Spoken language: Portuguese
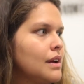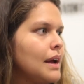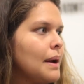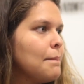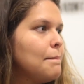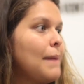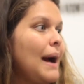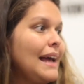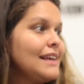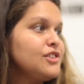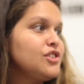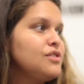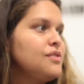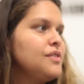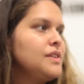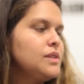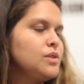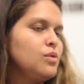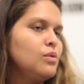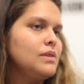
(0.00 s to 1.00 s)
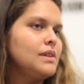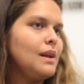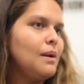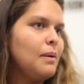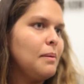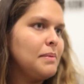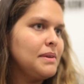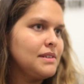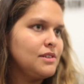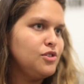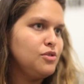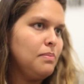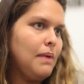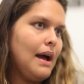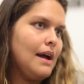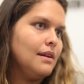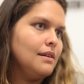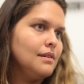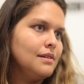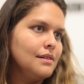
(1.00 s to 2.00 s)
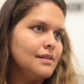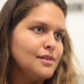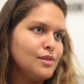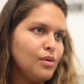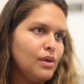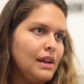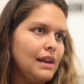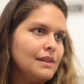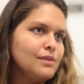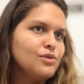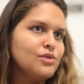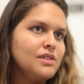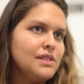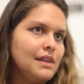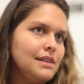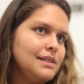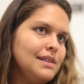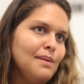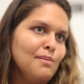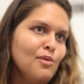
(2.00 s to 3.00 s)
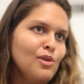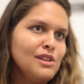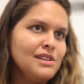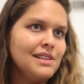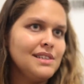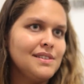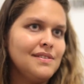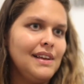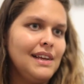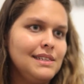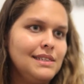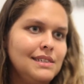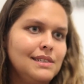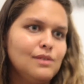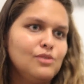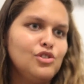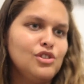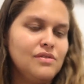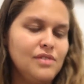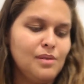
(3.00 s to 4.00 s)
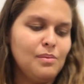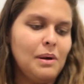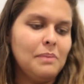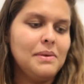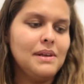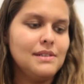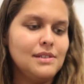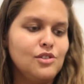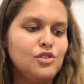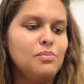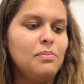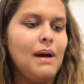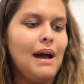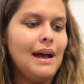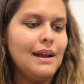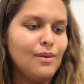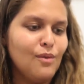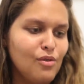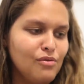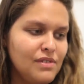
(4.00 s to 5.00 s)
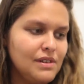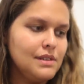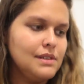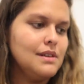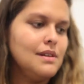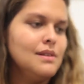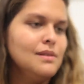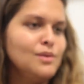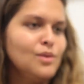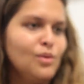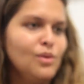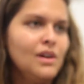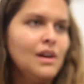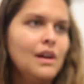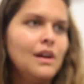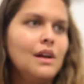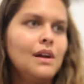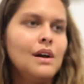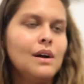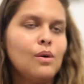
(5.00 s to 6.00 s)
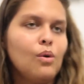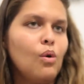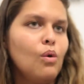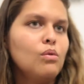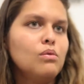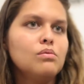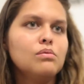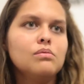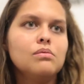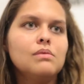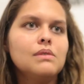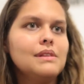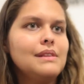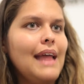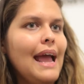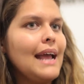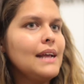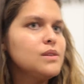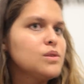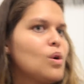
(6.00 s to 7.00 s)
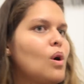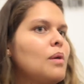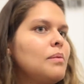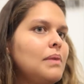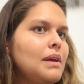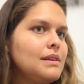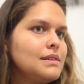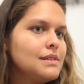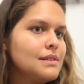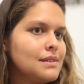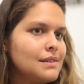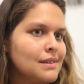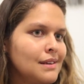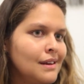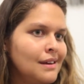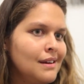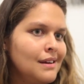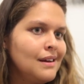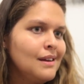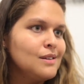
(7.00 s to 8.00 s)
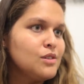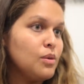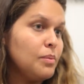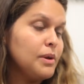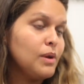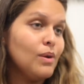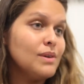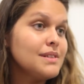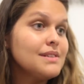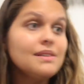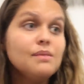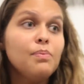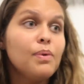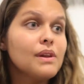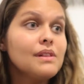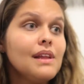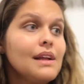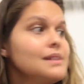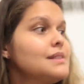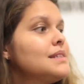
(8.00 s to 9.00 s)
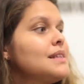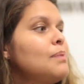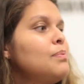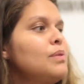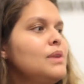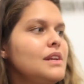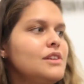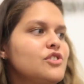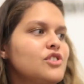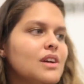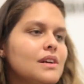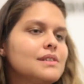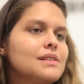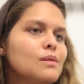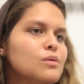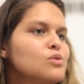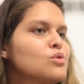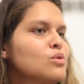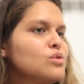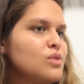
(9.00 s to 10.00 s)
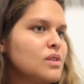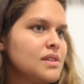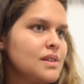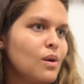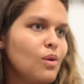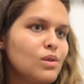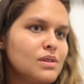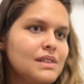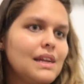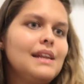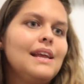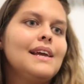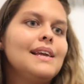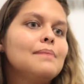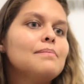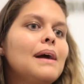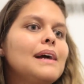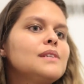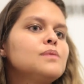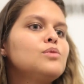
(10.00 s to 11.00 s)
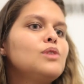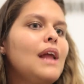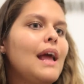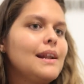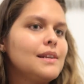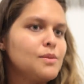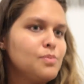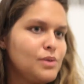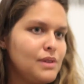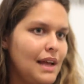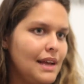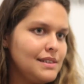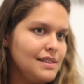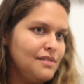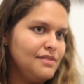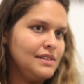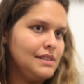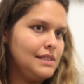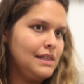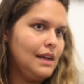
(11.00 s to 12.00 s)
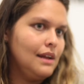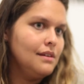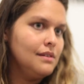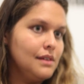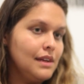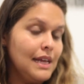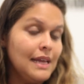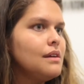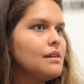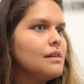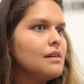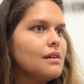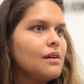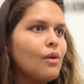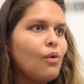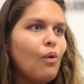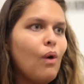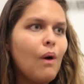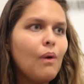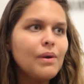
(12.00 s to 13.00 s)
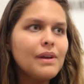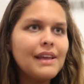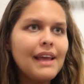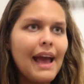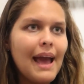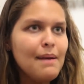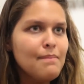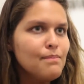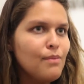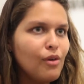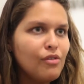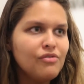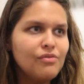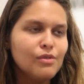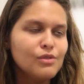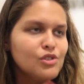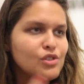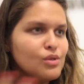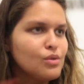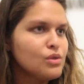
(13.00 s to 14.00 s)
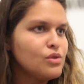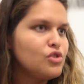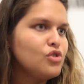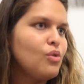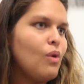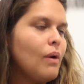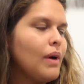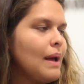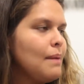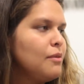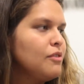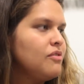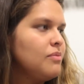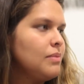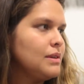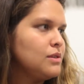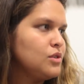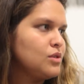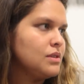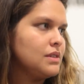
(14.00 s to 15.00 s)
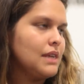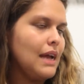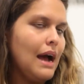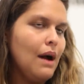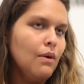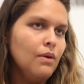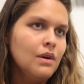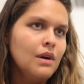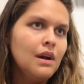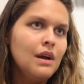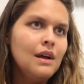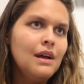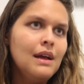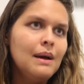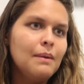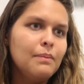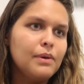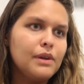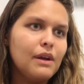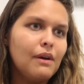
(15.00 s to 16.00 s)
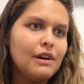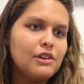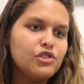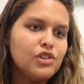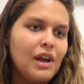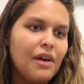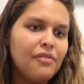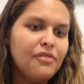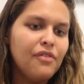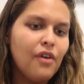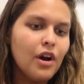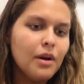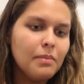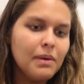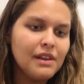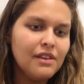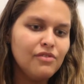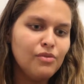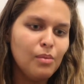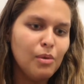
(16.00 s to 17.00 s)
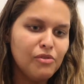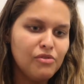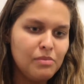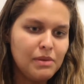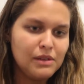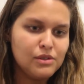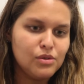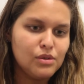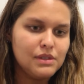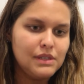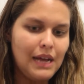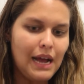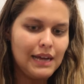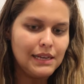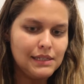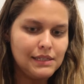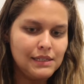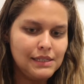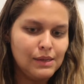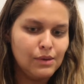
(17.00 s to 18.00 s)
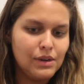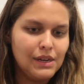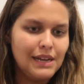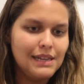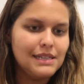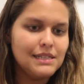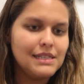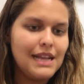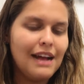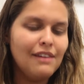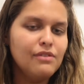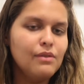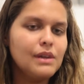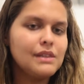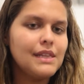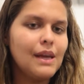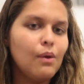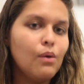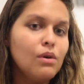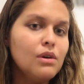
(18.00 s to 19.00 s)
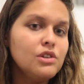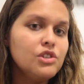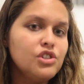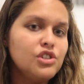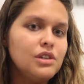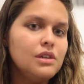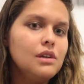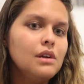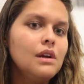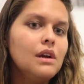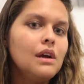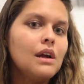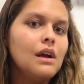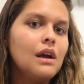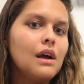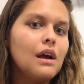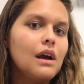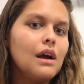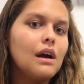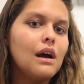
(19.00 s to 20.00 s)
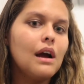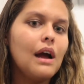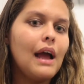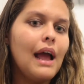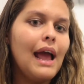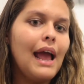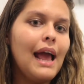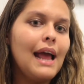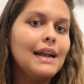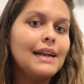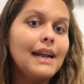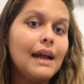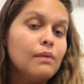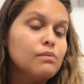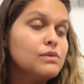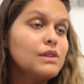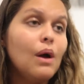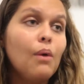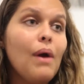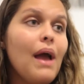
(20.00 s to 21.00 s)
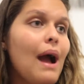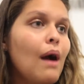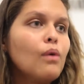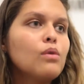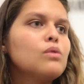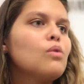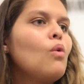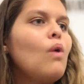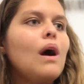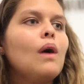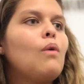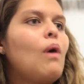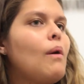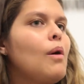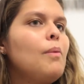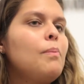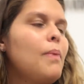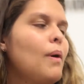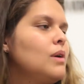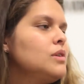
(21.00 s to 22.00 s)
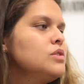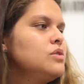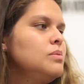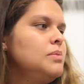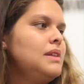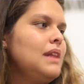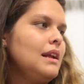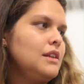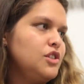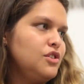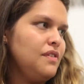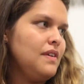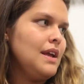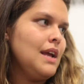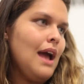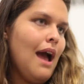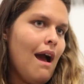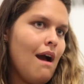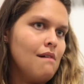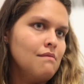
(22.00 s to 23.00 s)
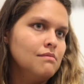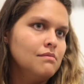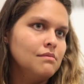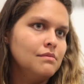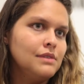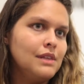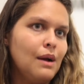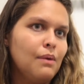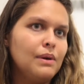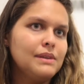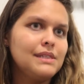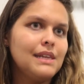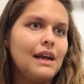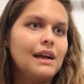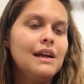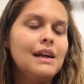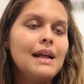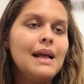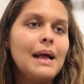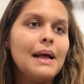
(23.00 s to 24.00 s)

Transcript: mais difícil quando ela é uma mesa de bar. Tô querendo dizer assim, muitas vezes eu tive numa mesa de bar conversando com 10 homens sobre coisas importantes da política, que são discussões que eu gostaria que mais mulheres pudessem fazer. E qualquer o discurso de qualquer movimento social, porque eu acho que a forma que os movimentos sociais se organizavam até hoje é, não é algo com a qual eu posso me identificar. Então, essa.